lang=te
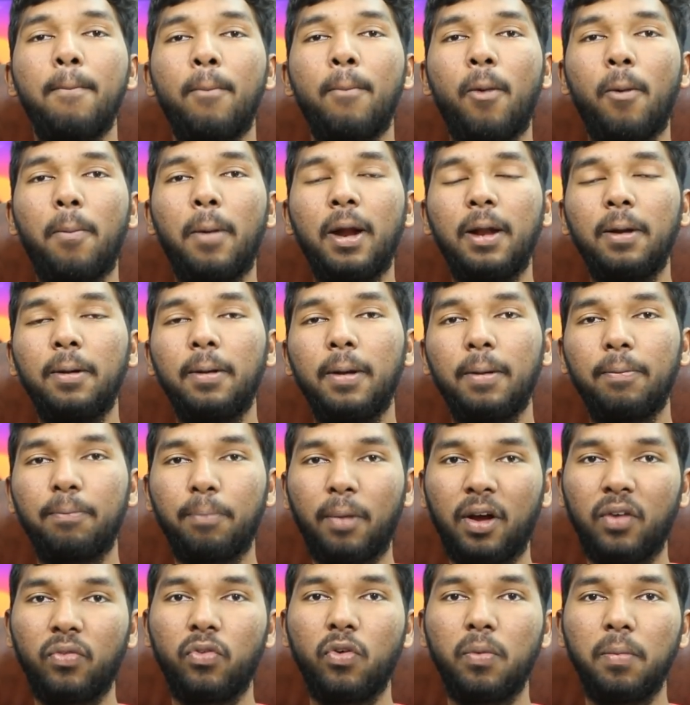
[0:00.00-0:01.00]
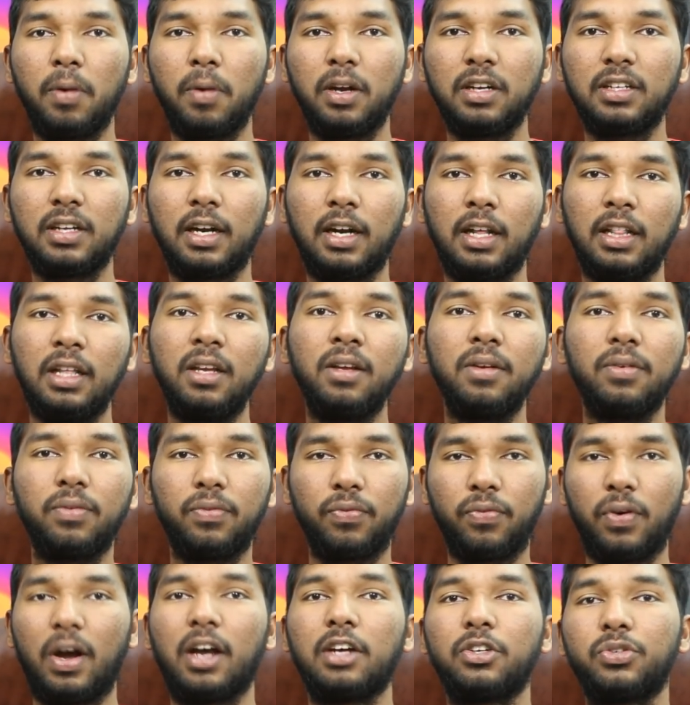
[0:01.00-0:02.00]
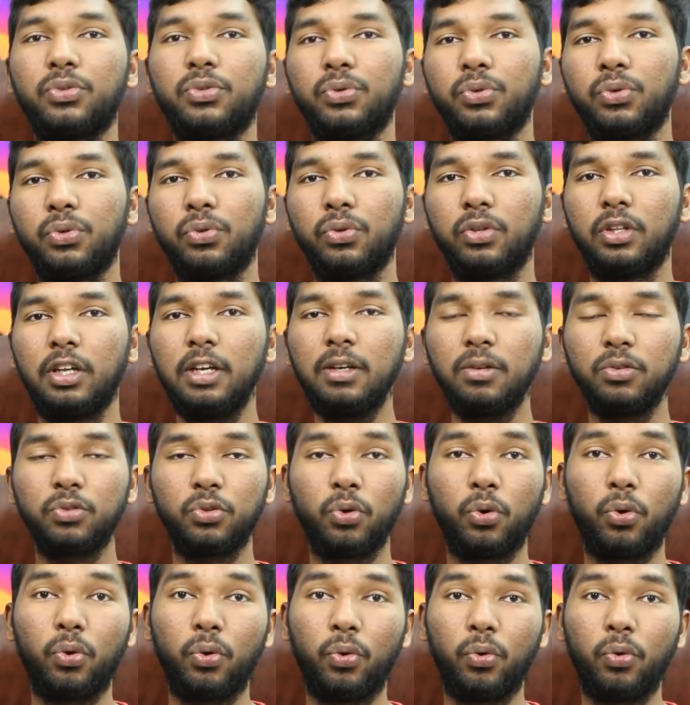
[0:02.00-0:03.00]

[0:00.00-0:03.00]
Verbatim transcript: మొబైల్ పర్ఫార్మెన్స్ అనేది ఫాస్ట్ ఉంటుంది సో